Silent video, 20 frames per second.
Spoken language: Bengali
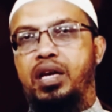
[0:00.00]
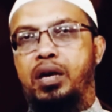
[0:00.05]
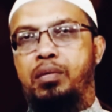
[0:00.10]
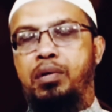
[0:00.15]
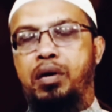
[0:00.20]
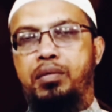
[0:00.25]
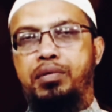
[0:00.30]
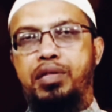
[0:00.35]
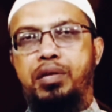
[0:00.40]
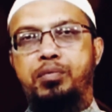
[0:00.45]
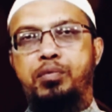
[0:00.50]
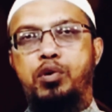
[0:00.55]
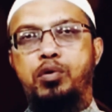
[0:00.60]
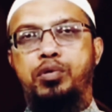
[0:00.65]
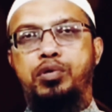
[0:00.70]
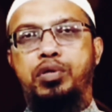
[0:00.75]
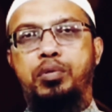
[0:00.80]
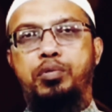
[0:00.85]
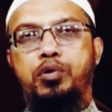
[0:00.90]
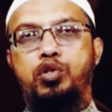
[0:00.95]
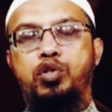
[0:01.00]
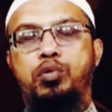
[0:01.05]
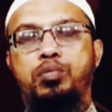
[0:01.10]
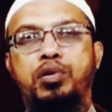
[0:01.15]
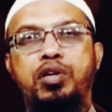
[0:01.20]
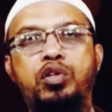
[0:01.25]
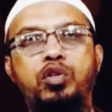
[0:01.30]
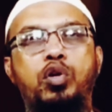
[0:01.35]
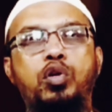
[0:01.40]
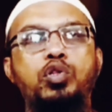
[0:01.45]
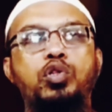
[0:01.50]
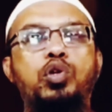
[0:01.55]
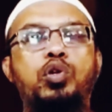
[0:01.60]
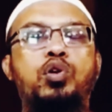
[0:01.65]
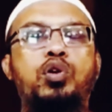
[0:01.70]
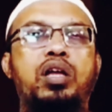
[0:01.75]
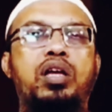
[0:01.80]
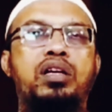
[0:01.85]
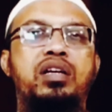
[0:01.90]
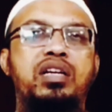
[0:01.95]
এবং আমাদের পরবর্তী প্রজন্মকে ধ্বংস
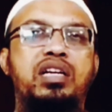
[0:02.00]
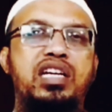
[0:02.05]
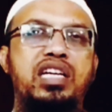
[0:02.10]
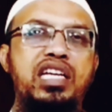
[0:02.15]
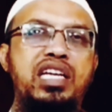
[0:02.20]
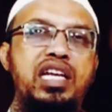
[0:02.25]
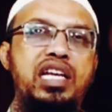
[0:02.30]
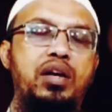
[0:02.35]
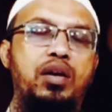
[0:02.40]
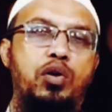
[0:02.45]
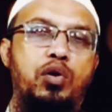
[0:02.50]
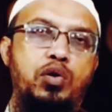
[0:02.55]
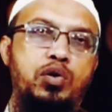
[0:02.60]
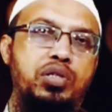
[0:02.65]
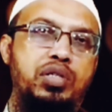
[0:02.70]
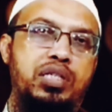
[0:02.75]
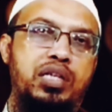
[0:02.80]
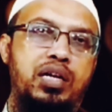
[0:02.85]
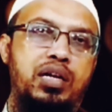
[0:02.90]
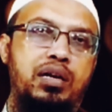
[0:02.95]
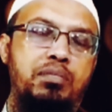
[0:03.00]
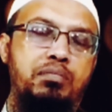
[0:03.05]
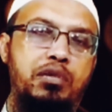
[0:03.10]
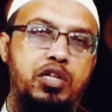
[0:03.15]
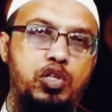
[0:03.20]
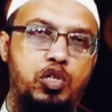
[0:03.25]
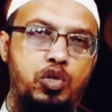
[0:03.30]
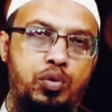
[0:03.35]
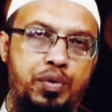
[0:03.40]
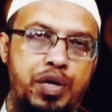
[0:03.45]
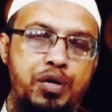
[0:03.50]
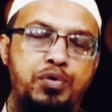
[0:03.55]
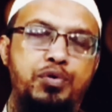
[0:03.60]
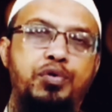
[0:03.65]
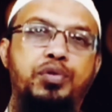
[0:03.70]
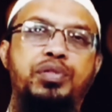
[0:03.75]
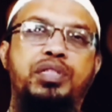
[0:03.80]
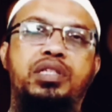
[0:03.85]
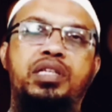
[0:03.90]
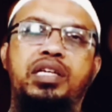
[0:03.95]
করার নীল নকশা বাস্তবায়ন
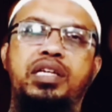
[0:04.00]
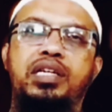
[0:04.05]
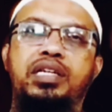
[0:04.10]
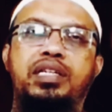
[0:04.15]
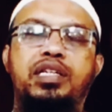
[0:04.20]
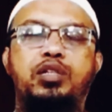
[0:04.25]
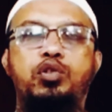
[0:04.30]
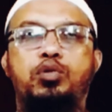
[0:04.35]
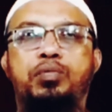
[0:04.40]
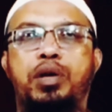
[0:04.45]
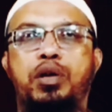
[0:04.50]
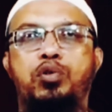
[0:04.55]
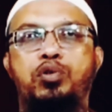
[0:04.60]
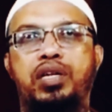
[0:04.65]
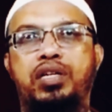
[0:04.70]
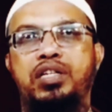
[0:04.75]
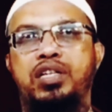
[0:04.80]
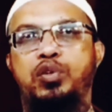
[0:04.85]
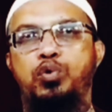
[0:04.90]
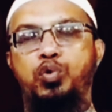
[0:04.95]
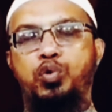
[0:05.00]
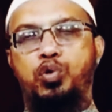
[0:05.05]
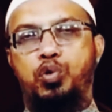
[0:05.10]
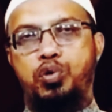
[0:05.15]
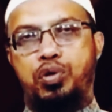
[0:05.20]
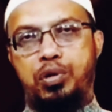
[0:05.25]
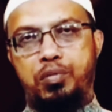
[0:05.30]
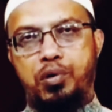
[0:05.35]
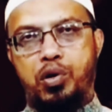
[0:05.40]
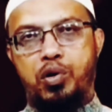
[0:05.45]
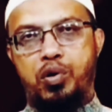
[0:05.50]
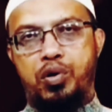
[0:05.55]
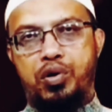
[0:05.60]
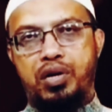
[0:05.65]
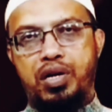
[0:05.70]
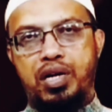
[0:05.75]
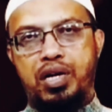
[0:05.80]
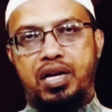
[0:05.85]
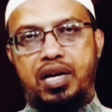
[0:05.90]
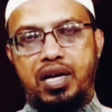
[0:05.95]
করছে কিছু মানুষ একটি কুচকরি মহল
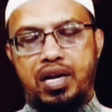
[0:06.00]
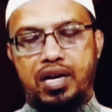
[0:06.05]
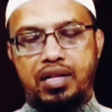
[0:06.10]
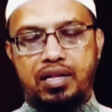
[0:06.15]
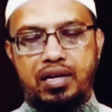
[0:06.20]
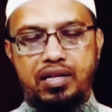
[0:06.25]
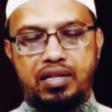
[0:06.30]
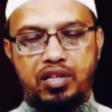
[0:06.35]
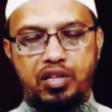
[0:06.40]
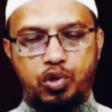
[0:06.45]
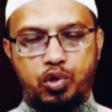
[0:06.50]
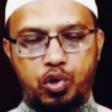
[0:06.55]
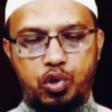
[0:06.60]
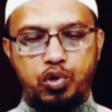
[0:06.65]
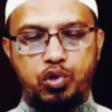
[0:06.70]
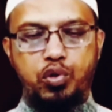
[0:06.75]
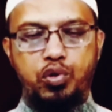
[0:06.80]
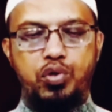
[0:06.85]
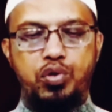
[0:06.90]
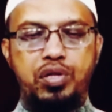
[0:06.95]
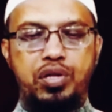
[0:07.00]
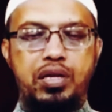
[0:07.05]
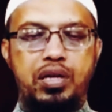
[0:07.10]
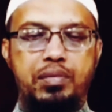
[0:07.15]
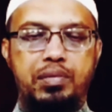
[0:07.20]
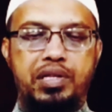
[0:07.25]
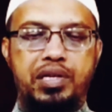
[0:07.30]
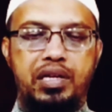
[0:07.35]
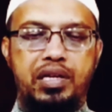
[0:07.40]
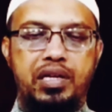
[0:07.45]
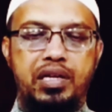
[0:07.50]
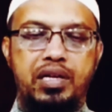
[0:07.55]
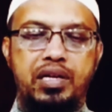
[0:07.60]
আল্লাহ তালা তাদের ষড়যন্ত্র থেকে আমাদের